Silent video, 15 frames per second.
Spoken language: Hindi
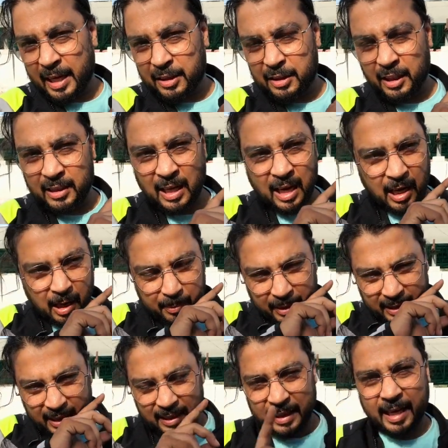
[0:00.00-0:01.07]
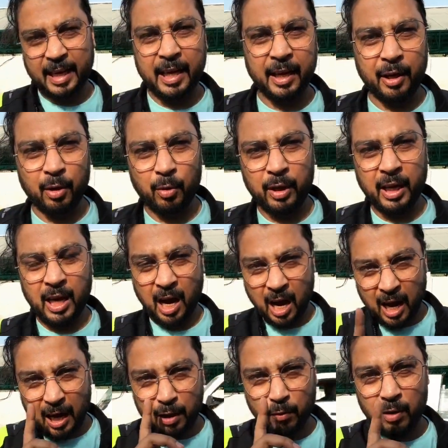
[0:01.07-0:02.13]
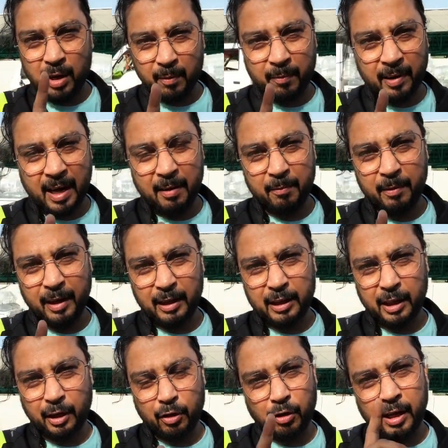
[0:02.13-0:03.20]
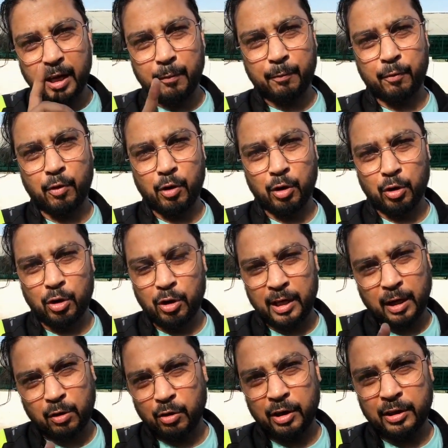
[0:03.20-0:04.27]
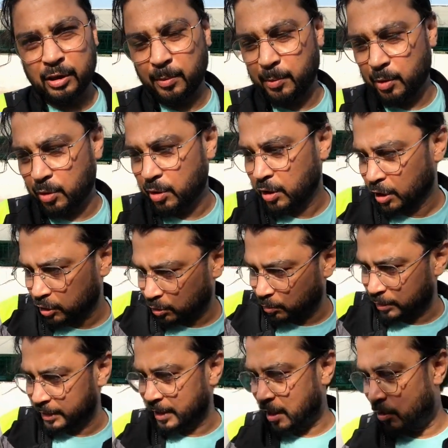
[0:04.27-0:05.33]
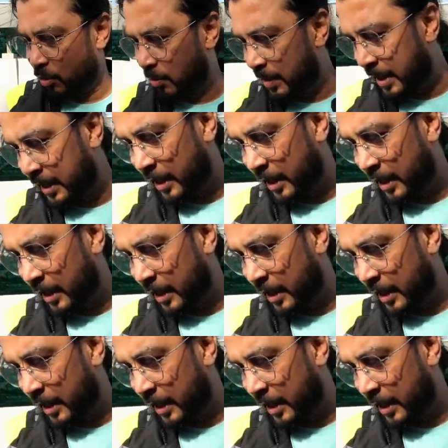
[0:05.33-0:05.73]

एक चीज़ अभी तक देखी नहीं होगी आर वन फाइव बी थ्री हो या फोर हो या कोई सी भी हो वो दिखाऊंगा मैं ये